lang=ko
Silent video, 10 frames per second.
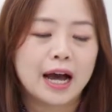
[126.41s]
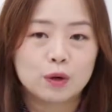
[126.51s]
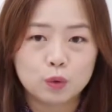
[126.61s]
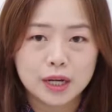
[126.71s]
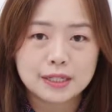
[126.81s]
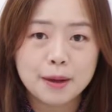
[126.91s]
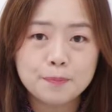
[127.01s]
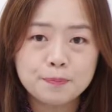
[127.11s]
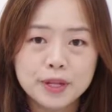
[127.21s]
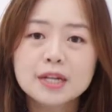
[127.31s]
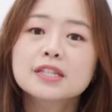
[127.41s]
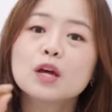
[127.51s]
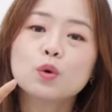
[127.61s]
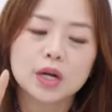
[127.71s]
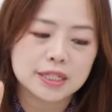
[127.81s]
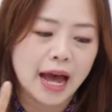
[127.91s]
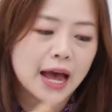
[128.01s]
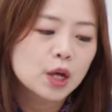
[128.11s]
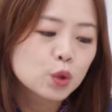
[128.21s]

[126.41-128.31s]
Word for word: 가로가 3, 세로가 4.